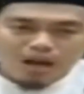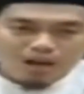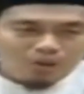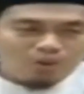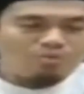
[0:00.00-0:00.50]

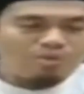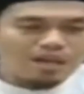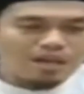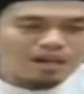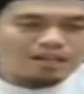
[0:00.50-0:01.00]
Aku
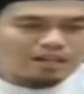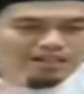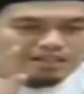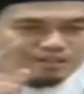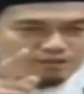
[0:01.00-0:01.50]

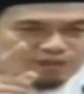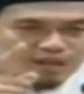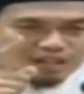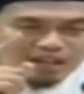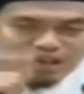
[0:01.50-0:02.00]
mendengarkan si
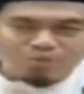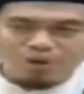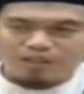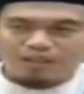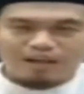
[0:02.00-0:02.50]
fulan yang
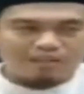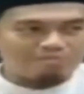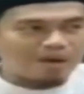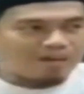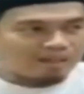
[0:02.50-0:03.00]
kamu
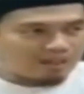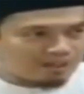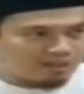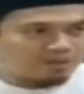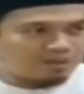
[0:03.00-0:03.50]
katakan baik
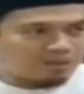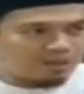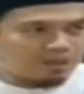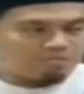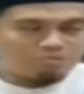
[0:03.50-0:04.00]

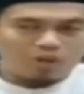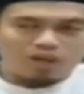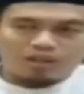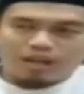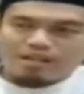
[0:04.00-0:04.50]
itu
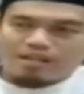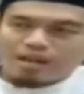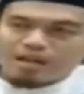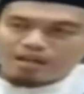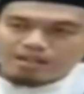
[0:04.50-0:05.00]

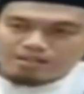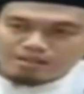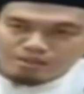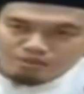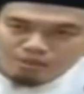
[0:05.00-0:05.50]
meriwayatkan dari
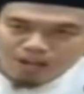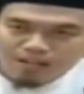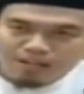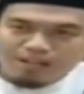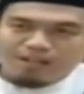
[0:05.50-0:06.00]
si
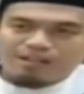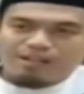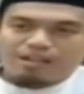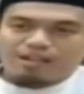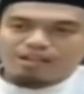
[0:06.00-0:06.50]
fulan
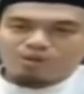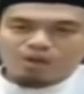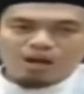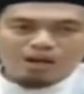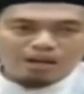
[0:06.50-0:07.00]
yang
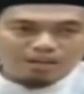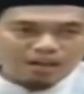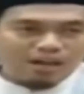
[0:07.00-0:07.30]
kedua